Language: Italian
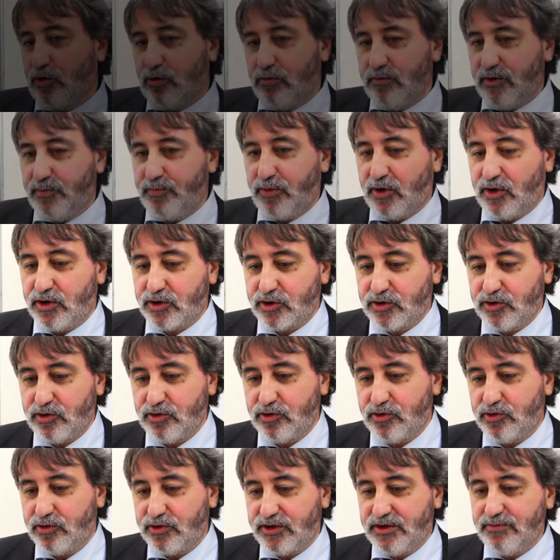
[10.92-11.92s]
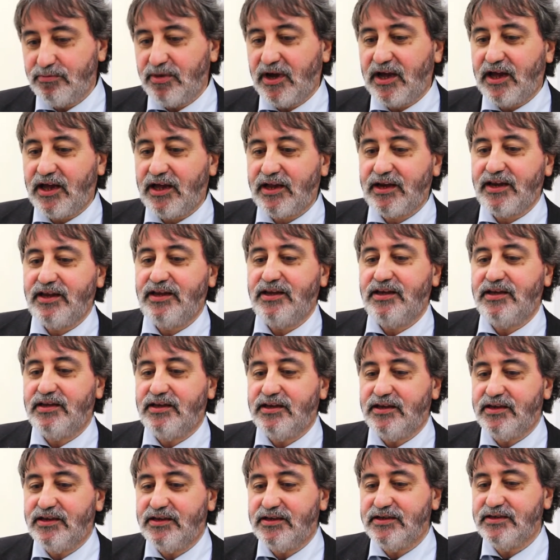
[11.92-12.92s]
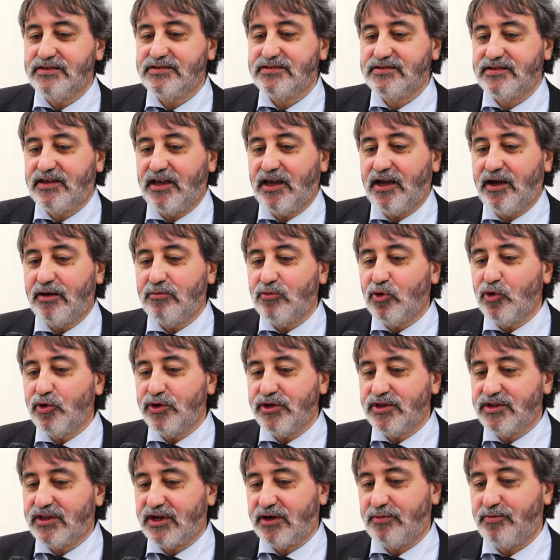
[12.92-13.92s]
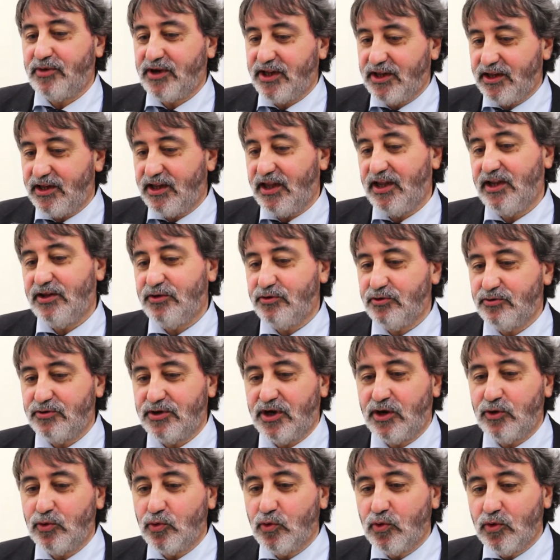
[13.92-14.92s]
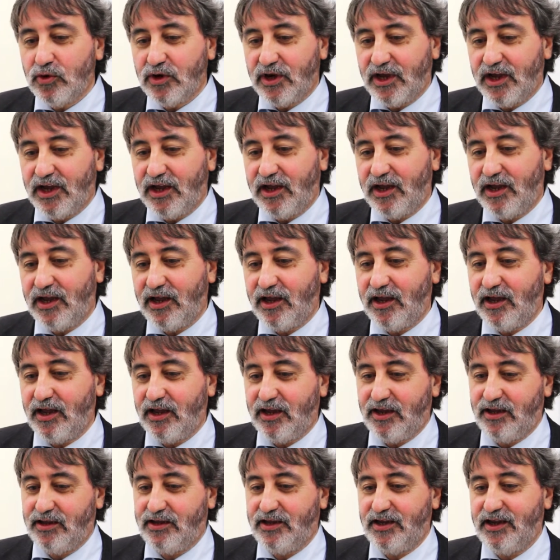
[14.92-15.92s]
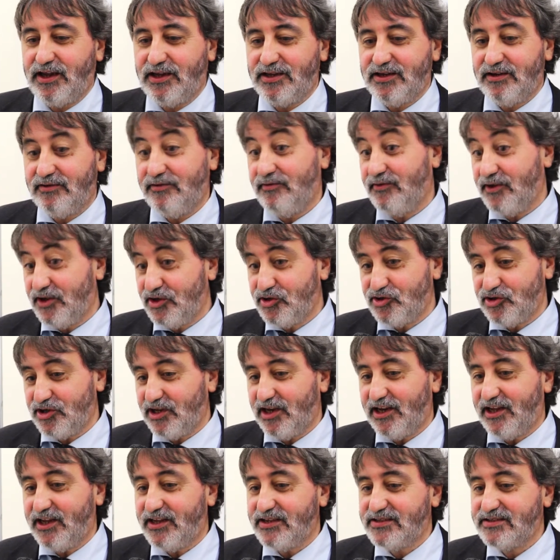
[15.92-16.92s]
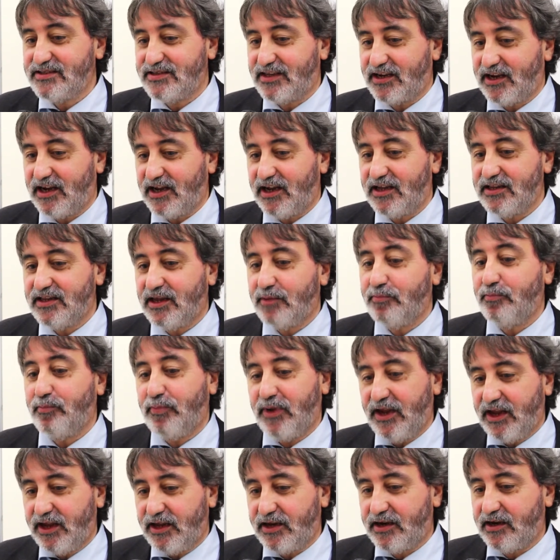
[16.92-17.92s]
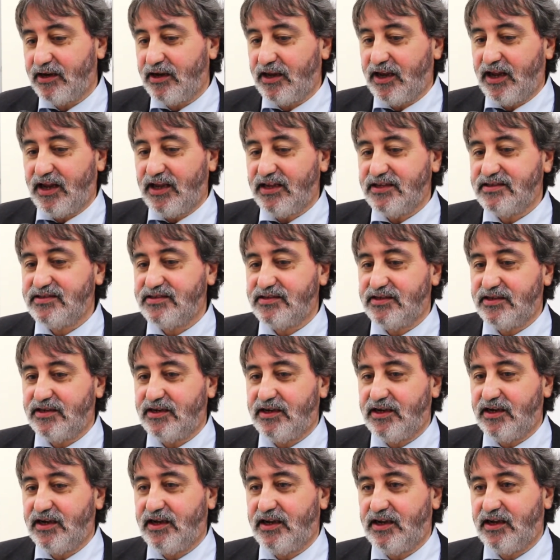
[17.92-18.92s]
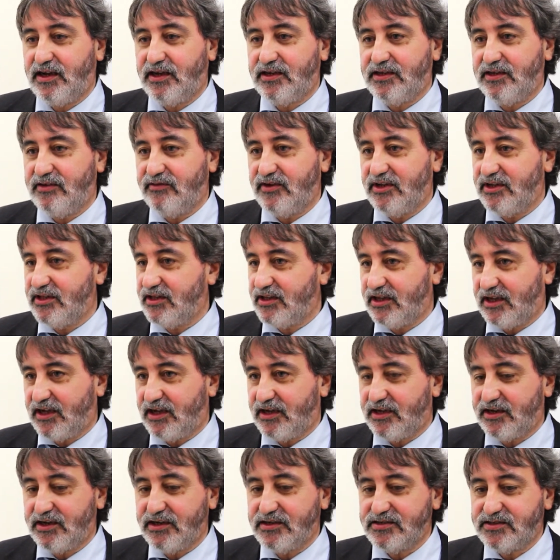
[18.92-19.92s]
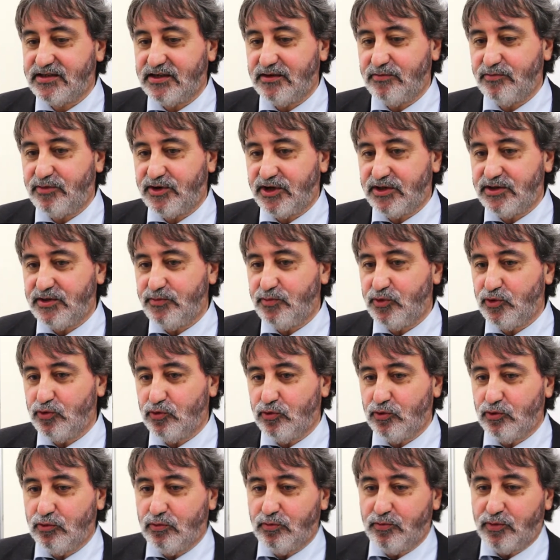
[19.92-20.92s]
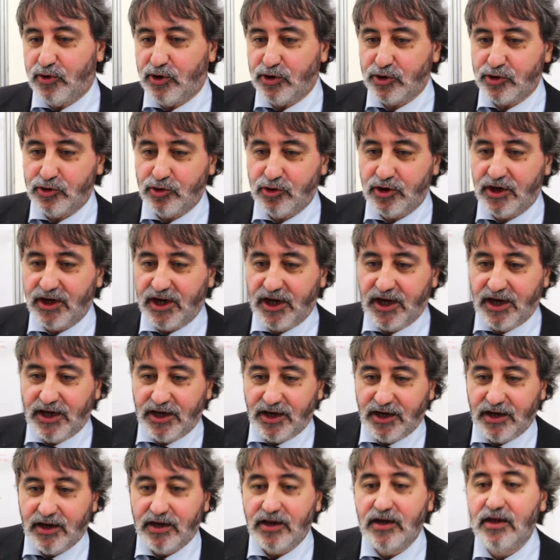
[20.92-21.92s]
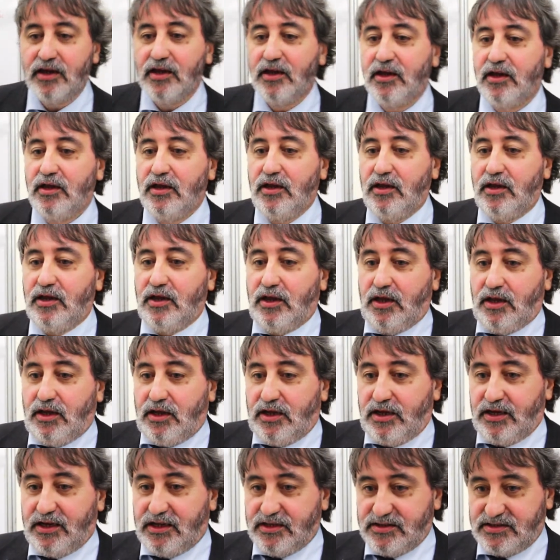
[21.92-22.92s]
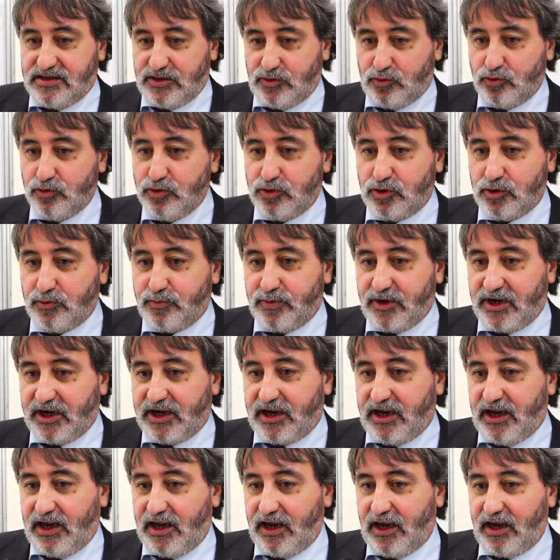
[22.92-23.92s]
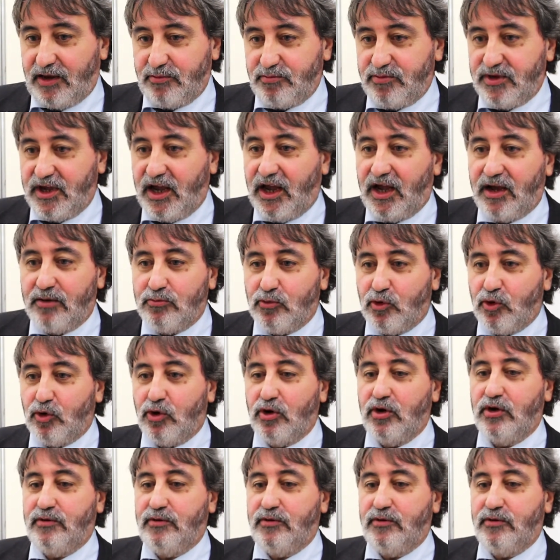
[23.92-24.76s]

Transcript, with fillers: come Porto di Bari eh, stiamo intraprendendo una lunga e difficile strada per essere e diventare sempre di più un porto green. Innanzitutto perché abbiamo